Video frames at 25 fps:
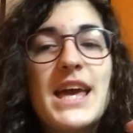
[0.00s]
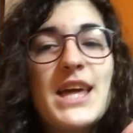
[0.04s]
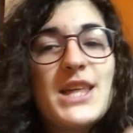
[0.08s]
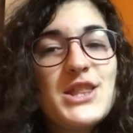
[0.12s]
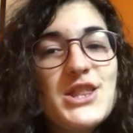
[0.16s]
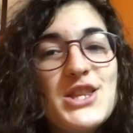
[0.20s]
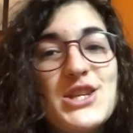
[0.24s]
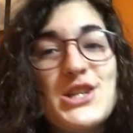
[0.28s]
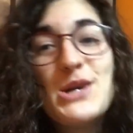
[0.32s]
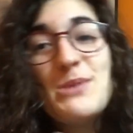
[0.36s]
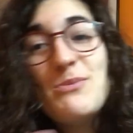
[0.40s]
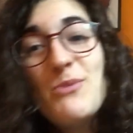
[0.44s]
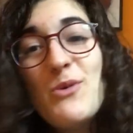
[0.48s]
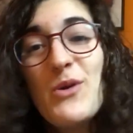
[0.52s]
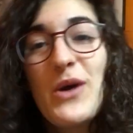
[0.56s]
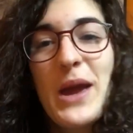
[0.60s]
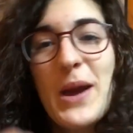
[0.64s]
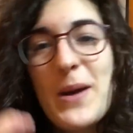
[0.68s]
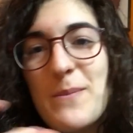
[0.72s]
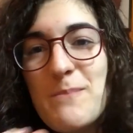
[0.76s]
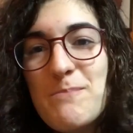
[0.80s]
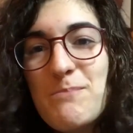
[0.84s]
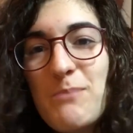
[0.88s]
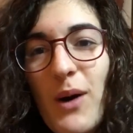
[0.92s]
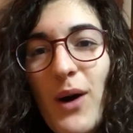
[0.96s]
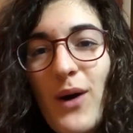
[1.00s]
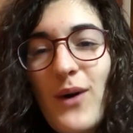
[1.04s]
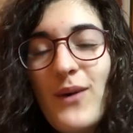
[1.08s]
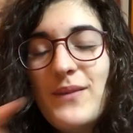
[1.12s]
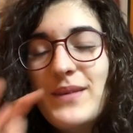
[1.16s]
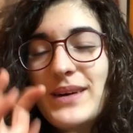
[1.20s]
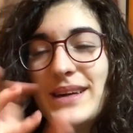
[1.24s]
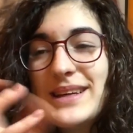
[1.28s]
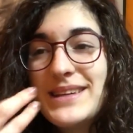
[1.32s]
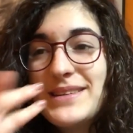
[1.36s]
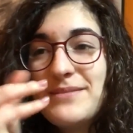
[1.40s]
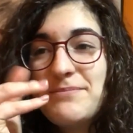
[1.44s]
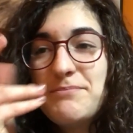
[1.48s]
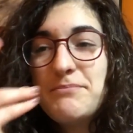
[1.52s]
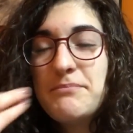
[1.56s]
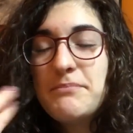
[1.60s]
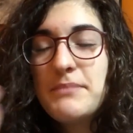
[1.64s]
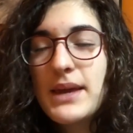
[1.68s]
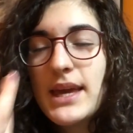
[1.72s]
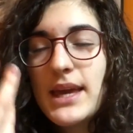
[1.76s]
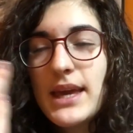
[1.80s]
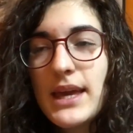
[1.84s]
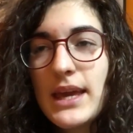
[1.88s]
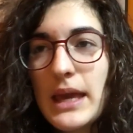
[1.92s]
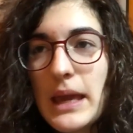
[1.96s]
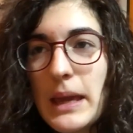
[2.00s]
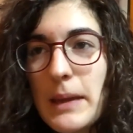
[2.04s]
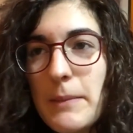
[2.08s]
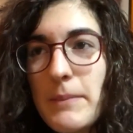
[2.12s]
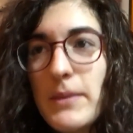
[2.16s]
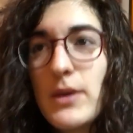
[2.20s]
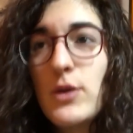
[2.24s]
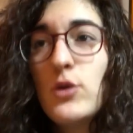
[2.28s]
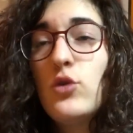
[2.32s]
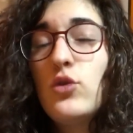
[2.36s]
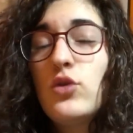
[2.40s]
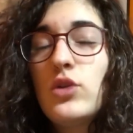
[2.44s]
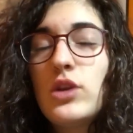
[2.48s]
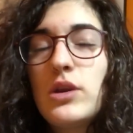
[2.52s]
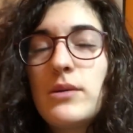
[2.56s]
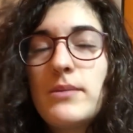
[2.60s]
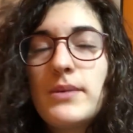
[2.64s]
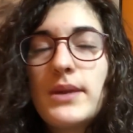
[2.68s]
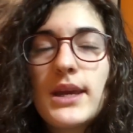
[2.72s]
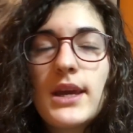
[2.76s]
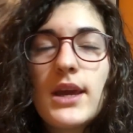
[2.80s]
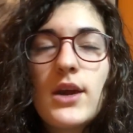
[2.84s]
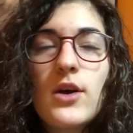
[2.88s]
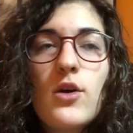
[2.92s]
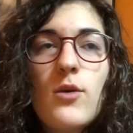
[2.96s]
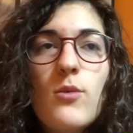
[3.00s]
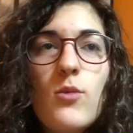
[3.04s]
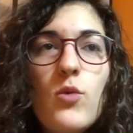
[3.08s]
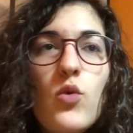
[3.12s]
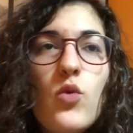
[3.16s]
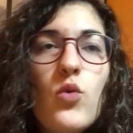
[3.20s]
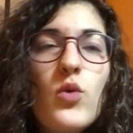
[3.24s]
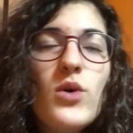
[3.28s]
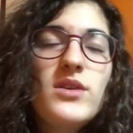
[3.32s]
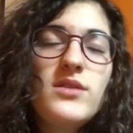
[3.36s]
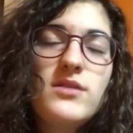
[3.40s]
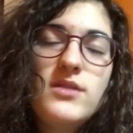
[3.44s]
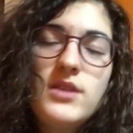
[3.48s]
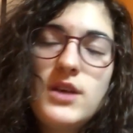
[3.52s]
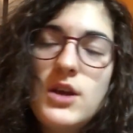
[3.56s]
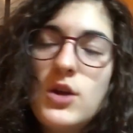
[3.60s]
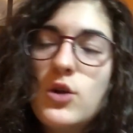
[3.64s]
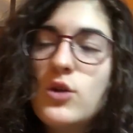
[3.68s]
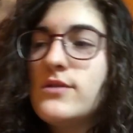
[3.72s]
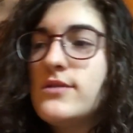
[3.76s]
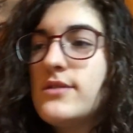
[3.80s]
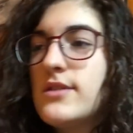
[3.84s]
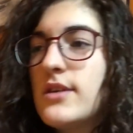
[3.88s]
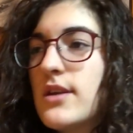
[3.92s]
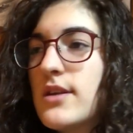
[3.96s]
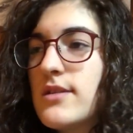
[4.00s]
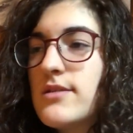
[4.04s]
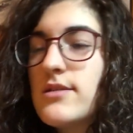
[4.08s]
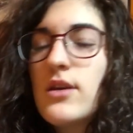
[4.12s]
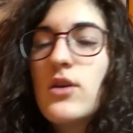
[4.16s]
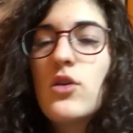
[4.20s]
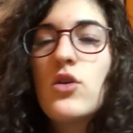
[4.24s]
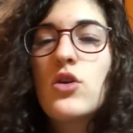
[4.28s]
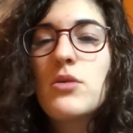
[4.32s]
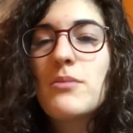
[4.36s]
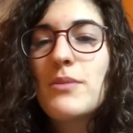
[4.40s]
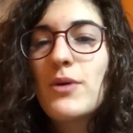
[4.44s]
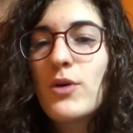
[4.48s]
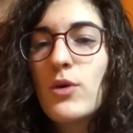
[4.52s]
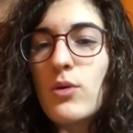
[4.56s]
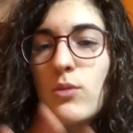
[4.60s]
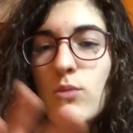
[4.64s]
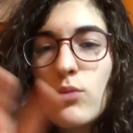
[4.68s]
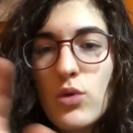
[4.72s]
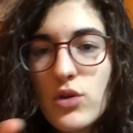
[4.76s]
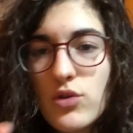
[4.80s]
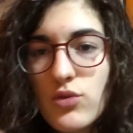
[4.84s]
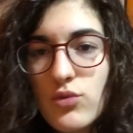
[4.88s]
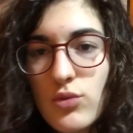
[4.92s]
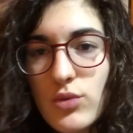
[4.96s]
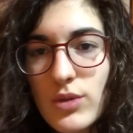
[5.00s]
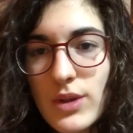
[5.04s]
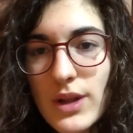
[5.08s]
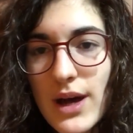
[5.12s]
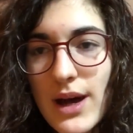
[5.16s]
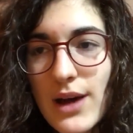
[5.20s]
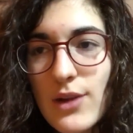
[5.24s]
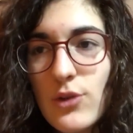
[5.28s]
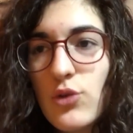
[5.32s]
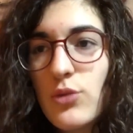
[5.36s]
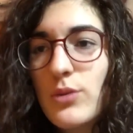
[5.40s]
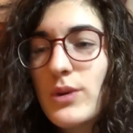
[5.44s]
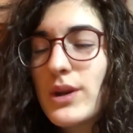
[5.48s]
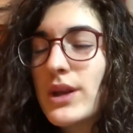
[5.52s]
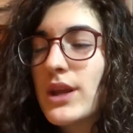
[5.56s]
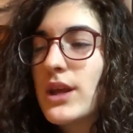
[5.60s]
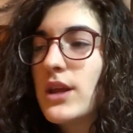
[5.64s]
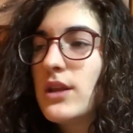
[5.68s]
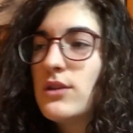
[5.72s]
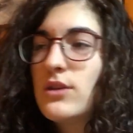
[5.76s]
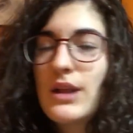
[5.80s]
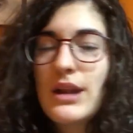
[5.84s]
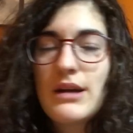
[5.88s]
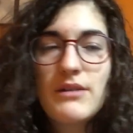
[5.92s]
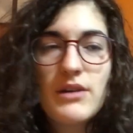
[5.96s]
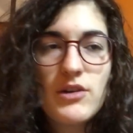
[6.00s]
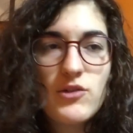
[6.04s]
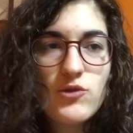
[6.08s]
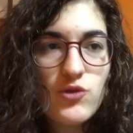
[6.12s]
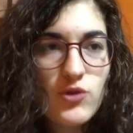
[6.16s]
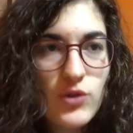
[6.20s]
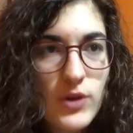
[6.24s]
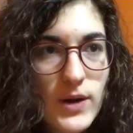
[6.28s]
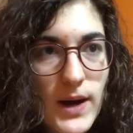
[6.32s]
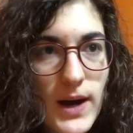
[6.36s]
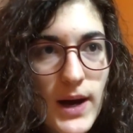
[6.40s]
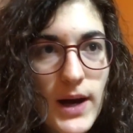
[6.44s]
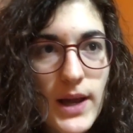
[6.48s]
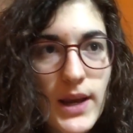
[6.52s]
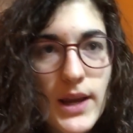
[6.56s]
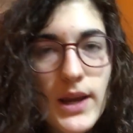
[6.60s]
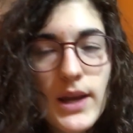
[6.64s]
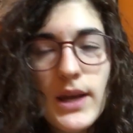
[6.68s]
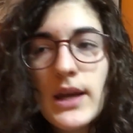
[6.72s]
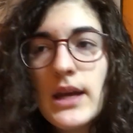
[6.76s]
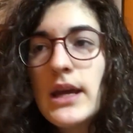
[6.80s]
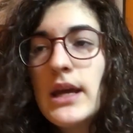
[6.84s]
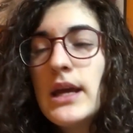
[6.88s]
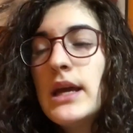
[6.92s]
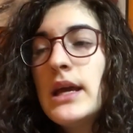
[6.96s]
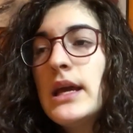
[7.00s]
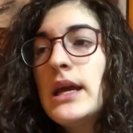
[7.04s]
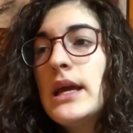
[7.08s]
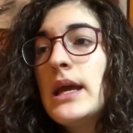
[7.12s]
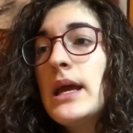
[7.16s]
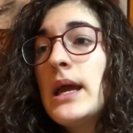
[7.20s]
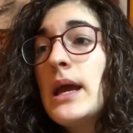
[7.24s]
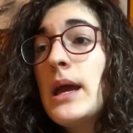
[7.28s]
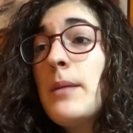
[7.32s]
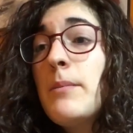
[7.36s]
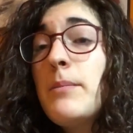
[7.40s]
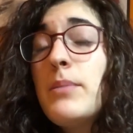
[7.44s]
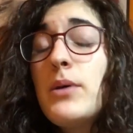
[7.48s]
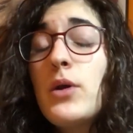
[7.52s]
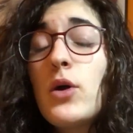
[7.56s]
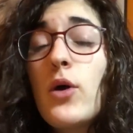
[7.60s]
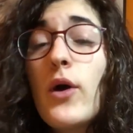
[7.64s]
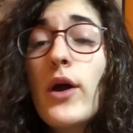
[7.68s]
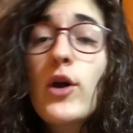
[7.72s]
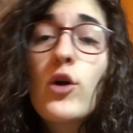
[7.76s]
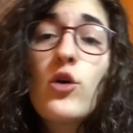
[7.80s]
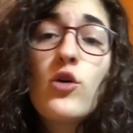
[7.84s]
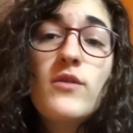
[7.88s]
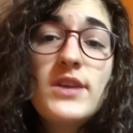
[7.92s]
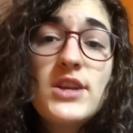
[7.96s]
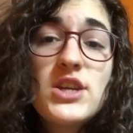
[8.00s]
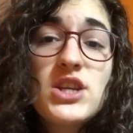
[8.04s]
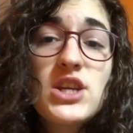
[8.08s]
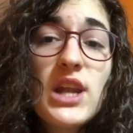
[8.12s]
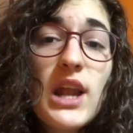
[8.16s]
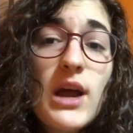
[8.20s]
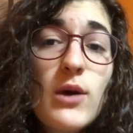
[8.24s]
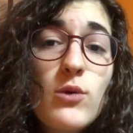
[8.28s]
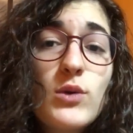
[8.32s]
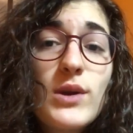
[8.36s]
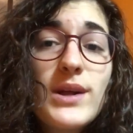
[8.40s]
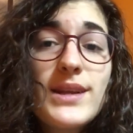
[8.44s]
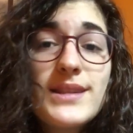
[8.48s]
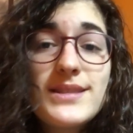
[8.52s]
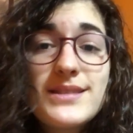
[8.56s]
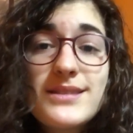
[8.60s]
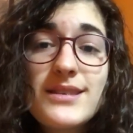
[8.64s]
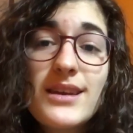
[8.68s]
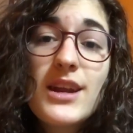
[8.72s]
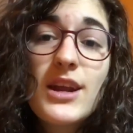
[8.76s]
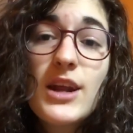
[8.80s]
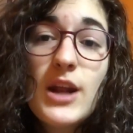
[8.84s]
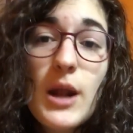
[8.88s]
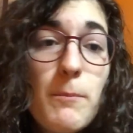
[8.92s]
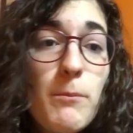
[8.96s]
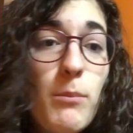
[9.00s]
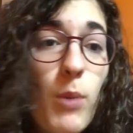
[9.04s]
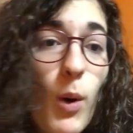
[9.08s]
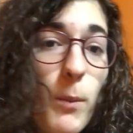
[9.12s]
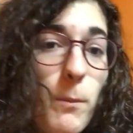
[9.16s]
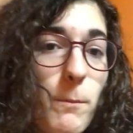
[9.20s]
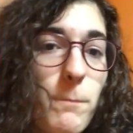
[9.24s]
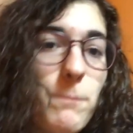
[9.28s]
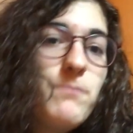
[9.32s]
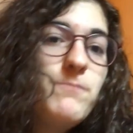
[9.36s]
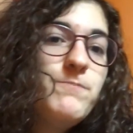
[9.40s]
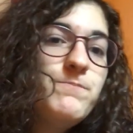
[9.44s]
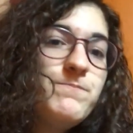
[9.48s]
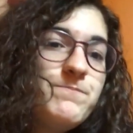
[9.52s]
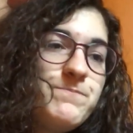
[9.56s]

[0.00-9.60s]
diciamo un po' me, me rode perché comunque sì lo 0-0 rimane un buon risultato perché te la vai a giocare, però ecco vince la 1-0 era un po'